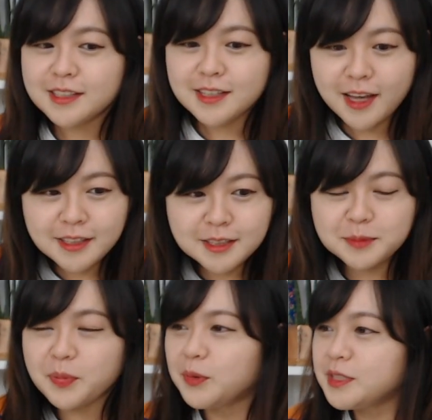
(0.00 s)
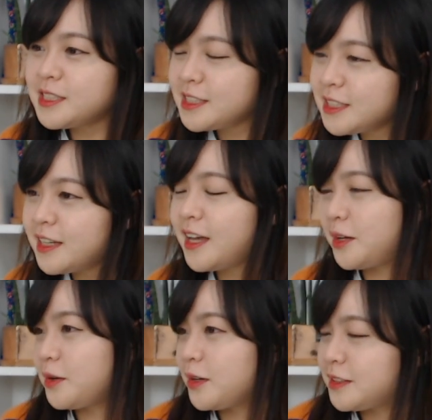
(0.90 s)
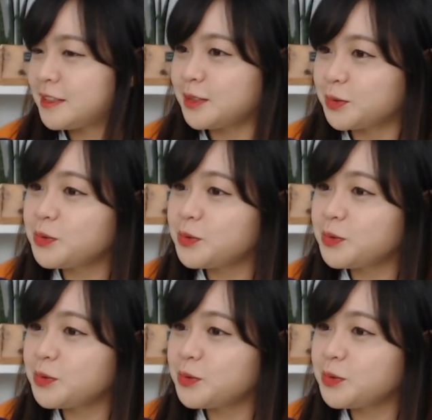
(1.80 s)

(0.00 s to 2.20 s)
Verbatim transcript: 핸드폰, 시계 이런 것들은